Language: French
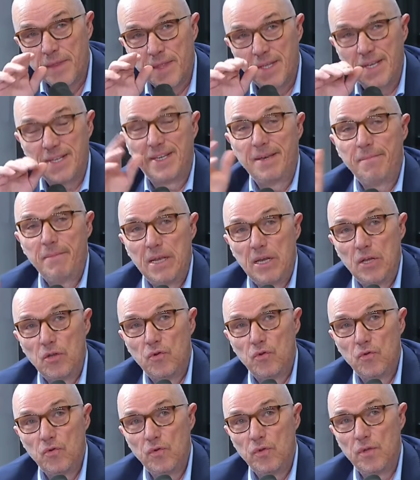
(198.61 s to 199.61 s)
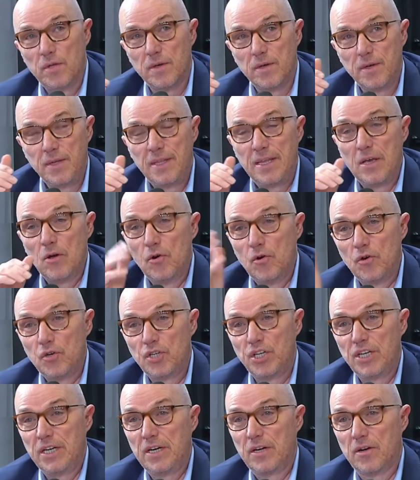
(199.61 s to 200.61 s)
des similitudes
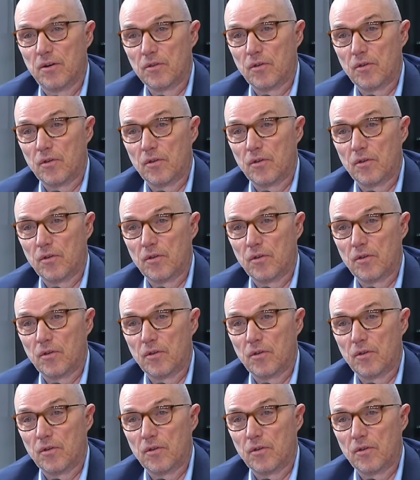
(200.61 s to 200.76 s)
idéologiques